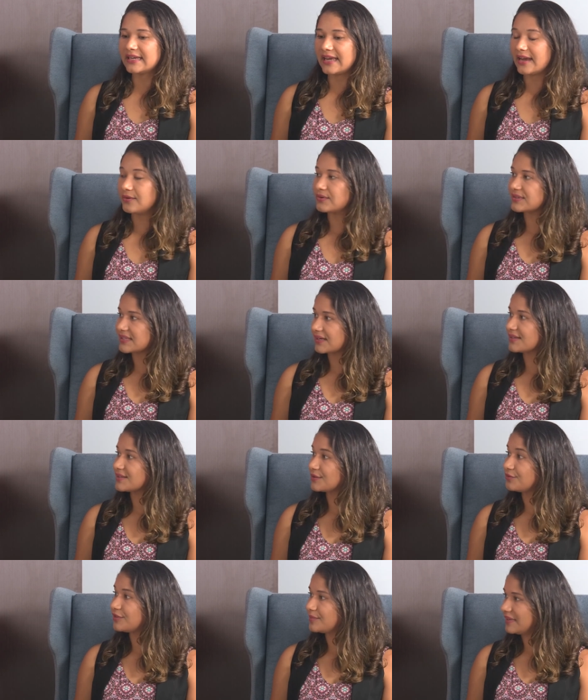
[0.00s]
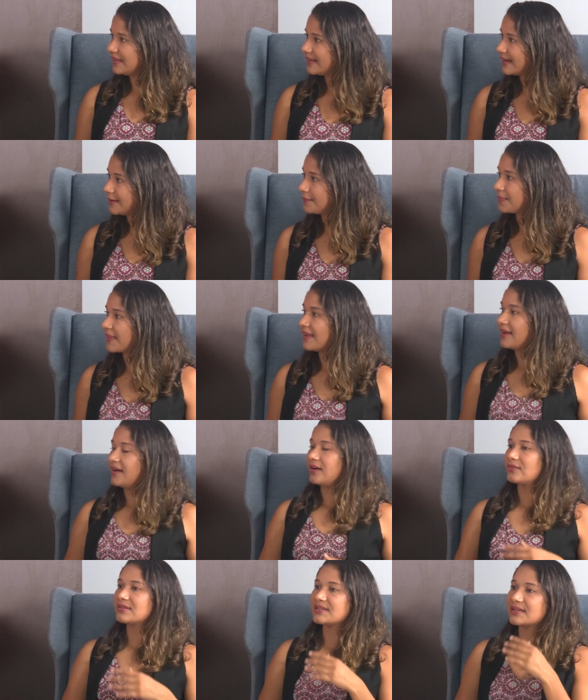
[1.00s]
é a constelação familiar.
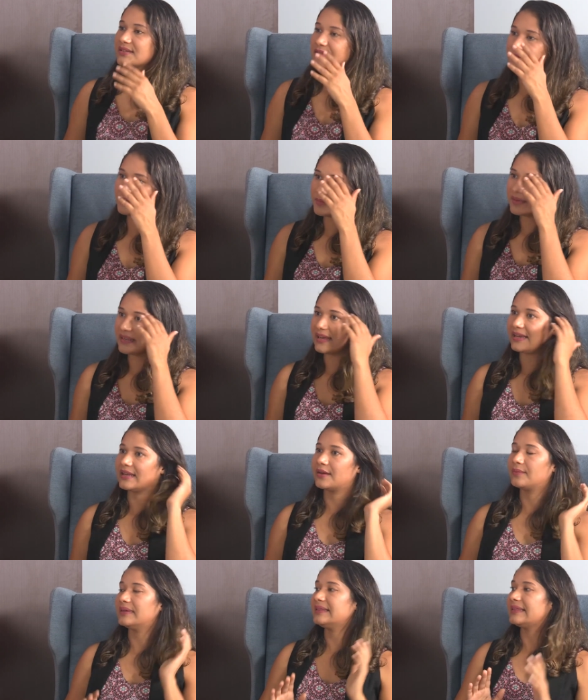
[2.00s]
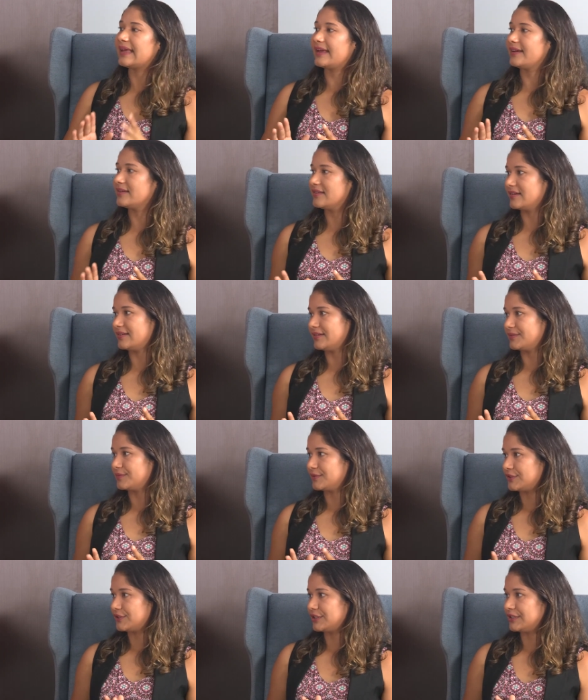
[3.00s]
A constelação familiar é uma técnica
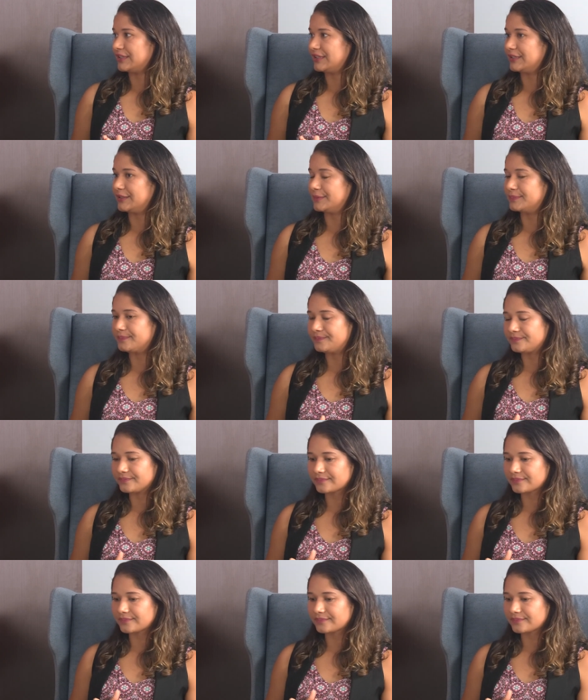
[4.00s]
de